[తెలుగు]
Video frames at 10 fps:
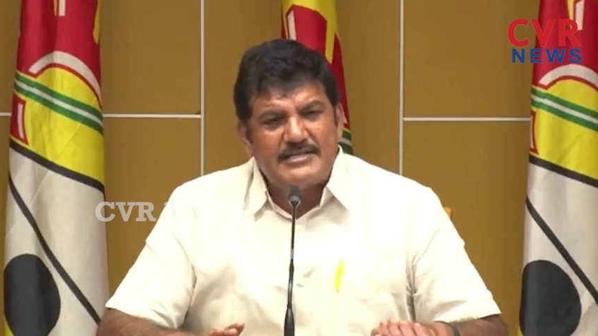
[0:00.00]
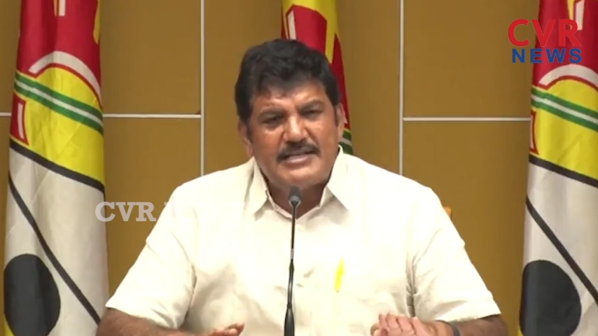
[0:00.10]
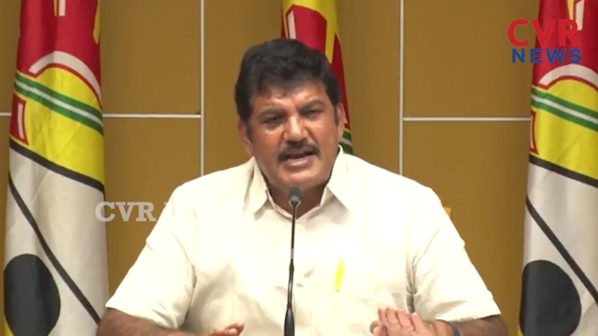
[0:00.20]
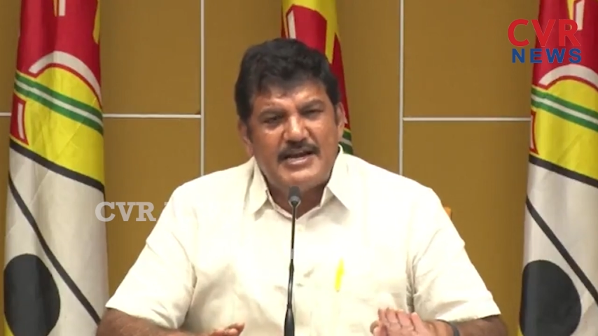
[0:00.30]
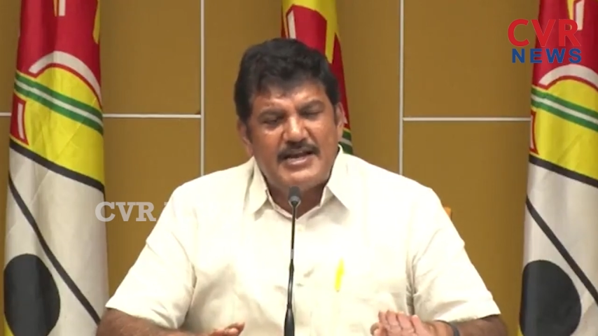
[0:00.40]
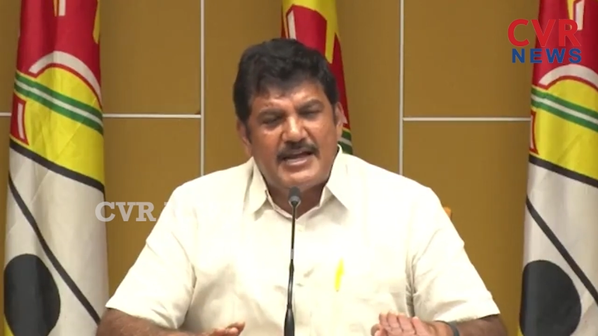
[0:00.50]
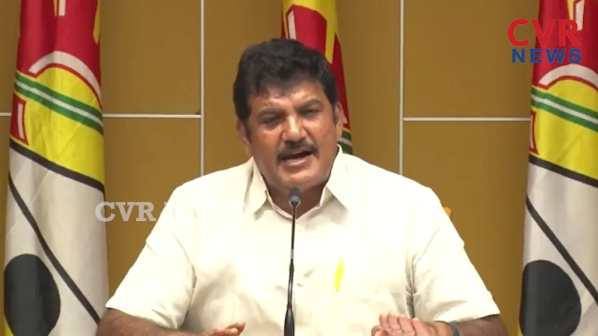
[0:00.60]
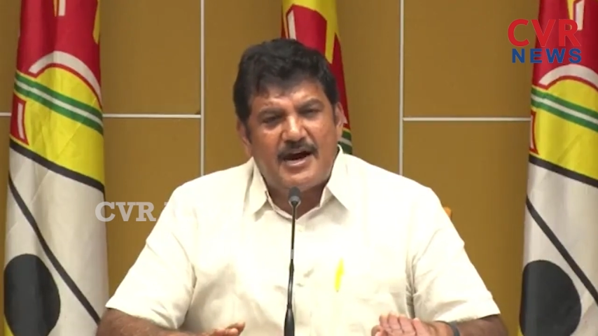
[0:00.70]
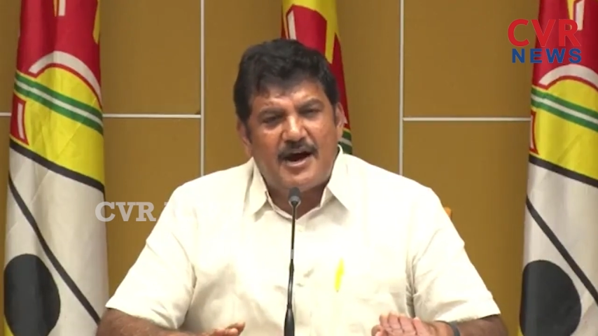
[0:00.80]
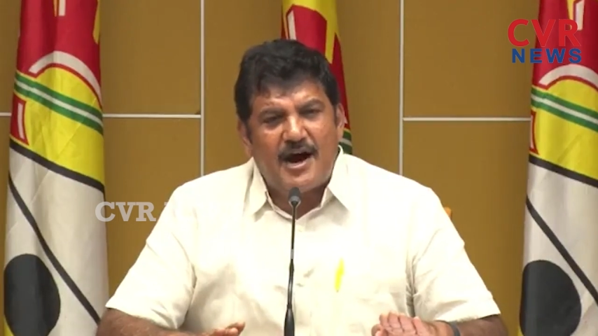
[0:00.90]
సిఐడి
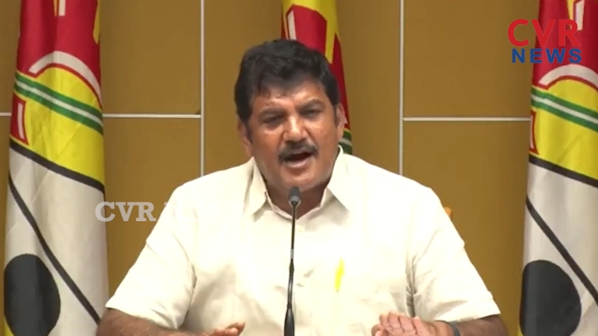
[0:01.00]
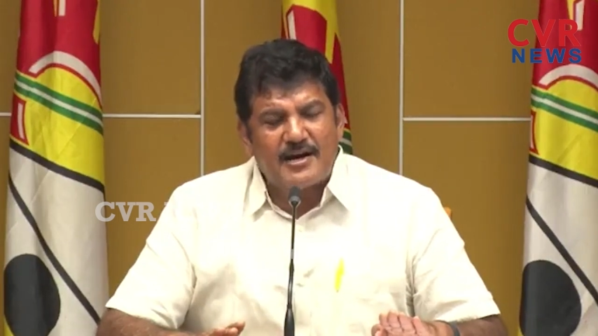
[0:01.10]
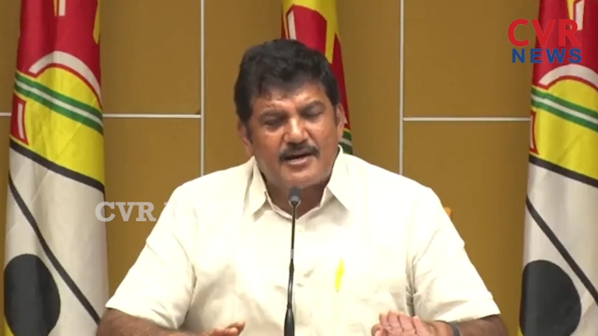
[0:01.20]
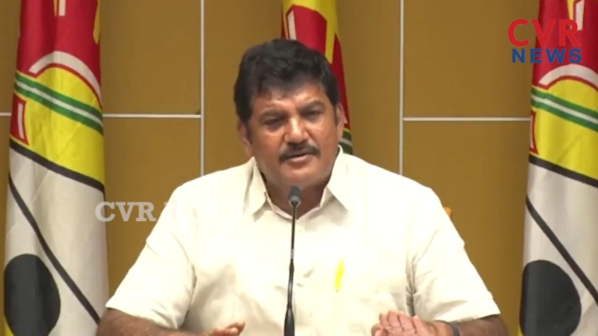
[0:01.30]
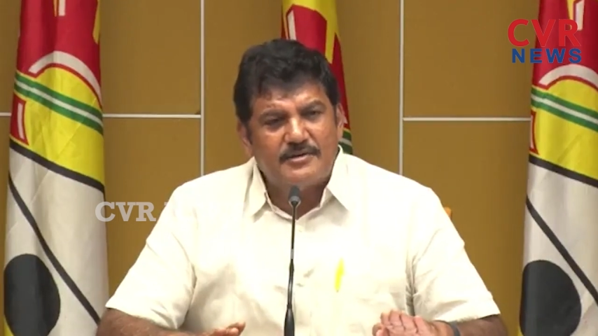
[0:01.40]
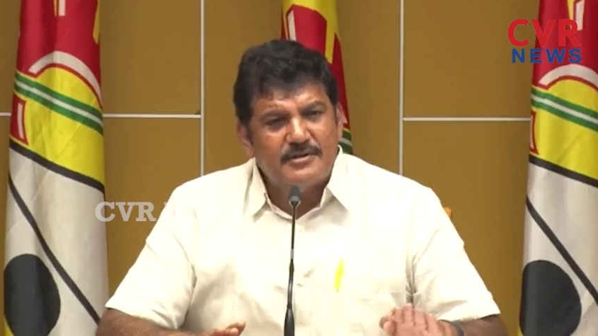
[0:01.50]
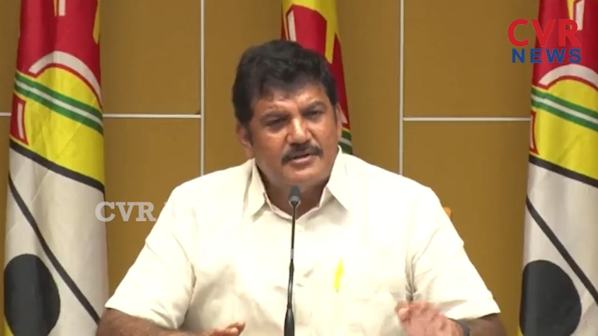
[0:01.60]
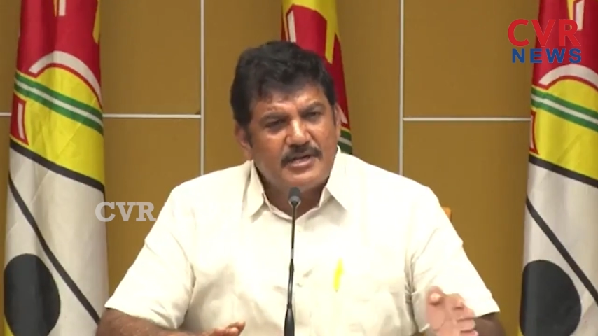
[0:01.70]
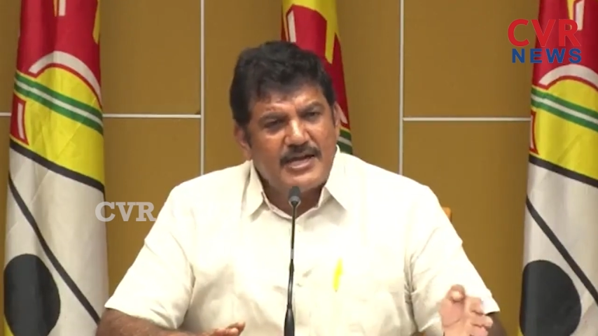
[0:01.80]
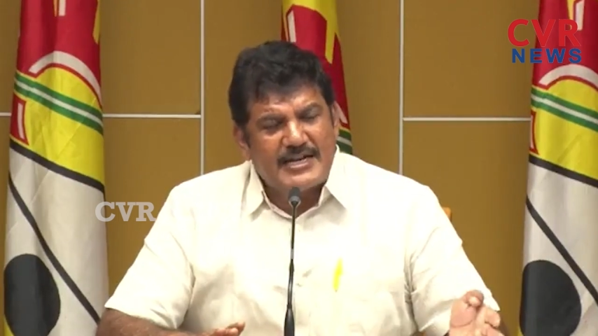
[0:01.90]
ఆర్డరు
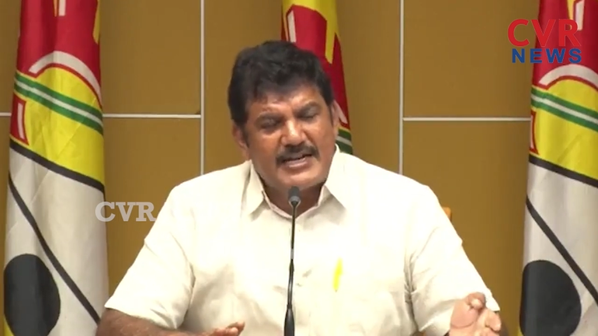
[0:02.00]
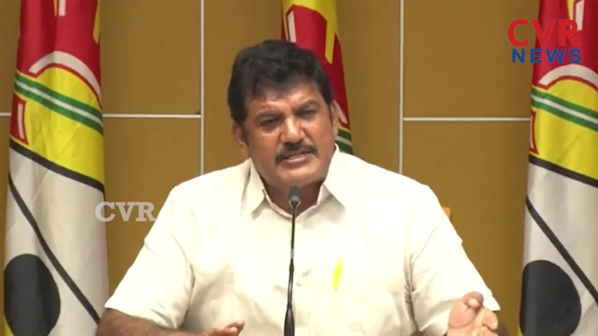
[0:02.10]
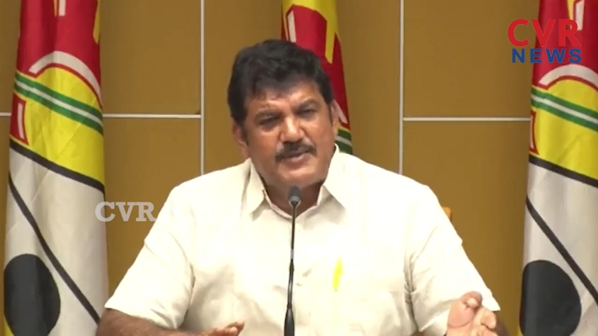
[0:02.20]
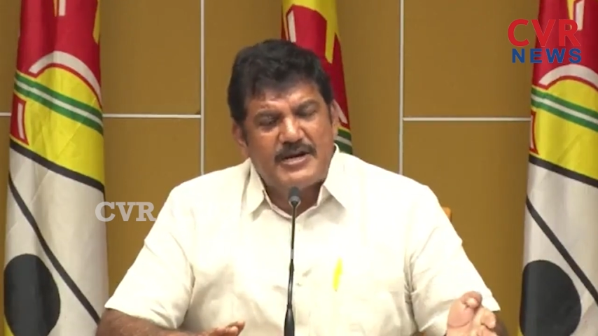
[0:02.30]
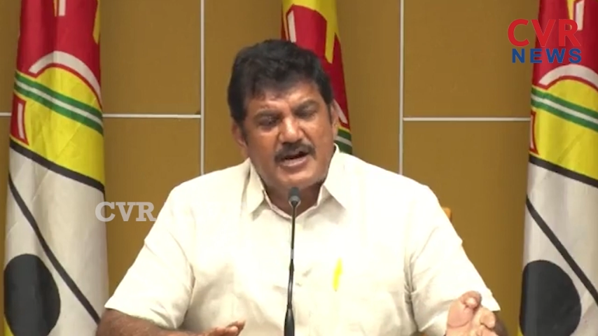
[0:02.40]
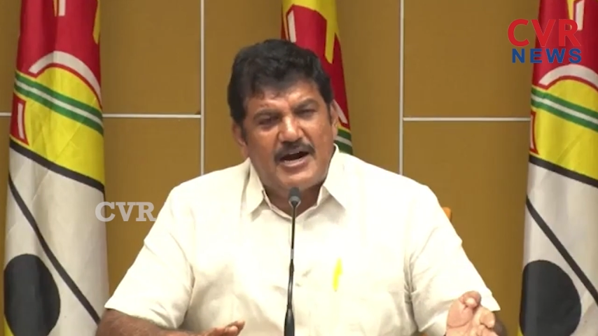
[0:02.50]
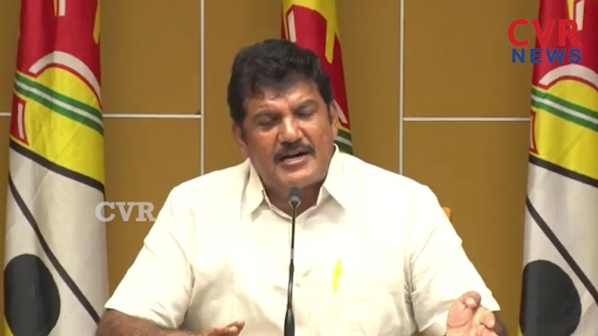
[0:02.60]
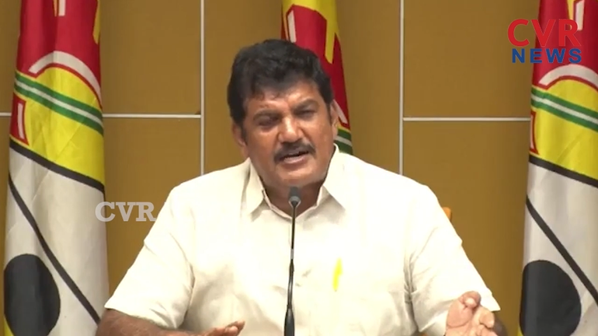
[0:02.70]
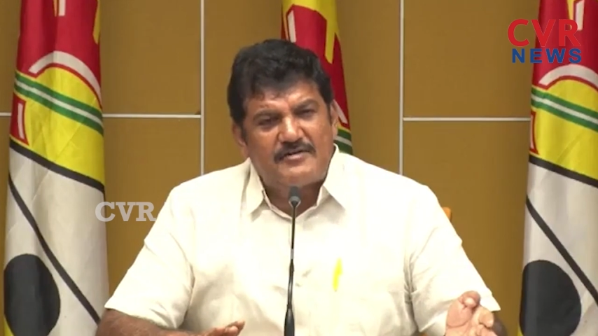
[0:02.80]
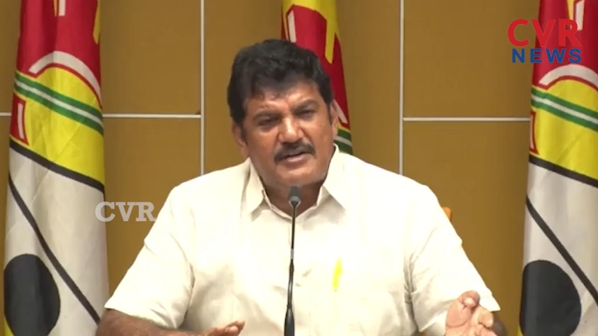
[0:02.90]
ఈ అటాచ్మెంట్
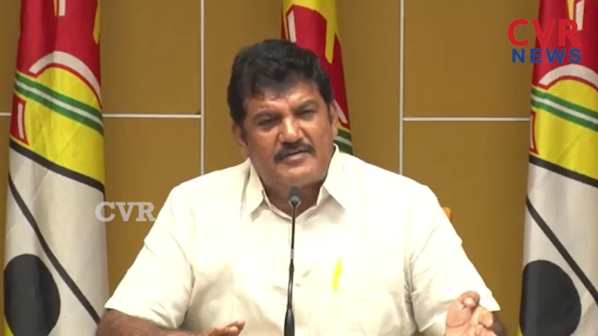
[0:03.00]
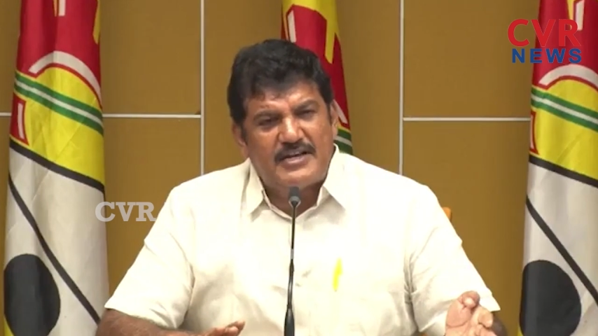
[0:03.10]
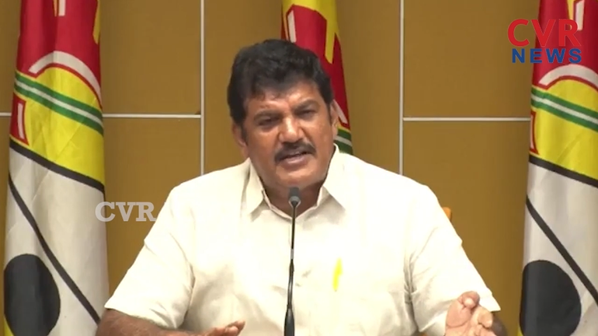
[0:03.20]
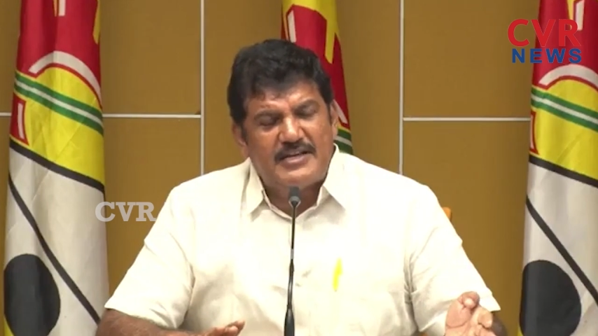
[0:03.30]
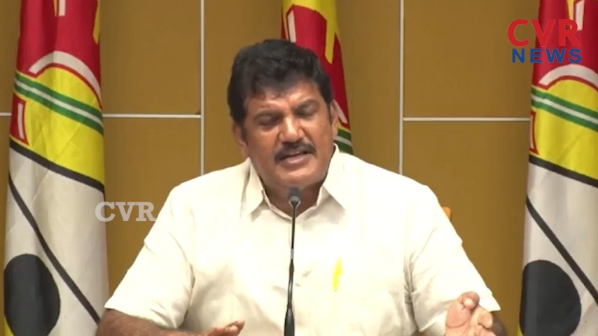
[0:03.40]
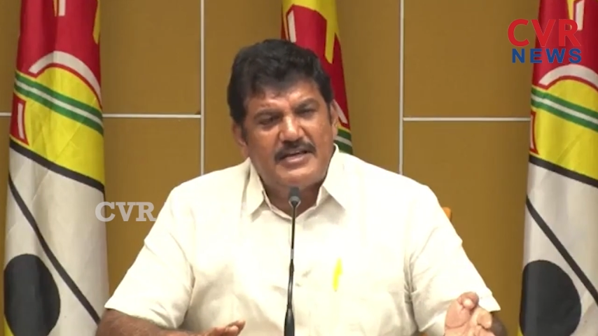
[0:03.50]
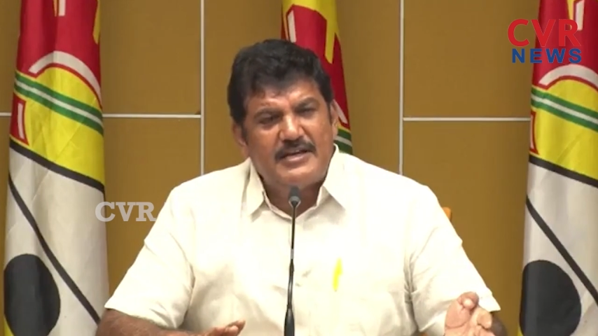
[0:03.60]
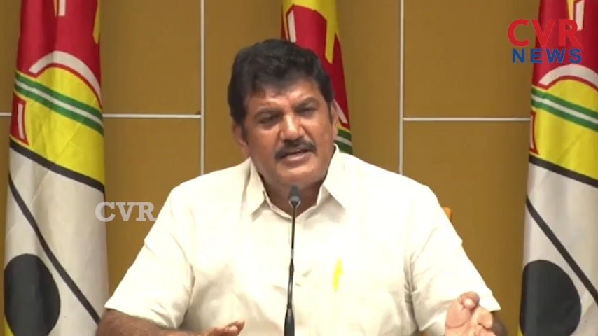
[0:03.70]
ఆర్డర్ ఇవ్వటం అనేది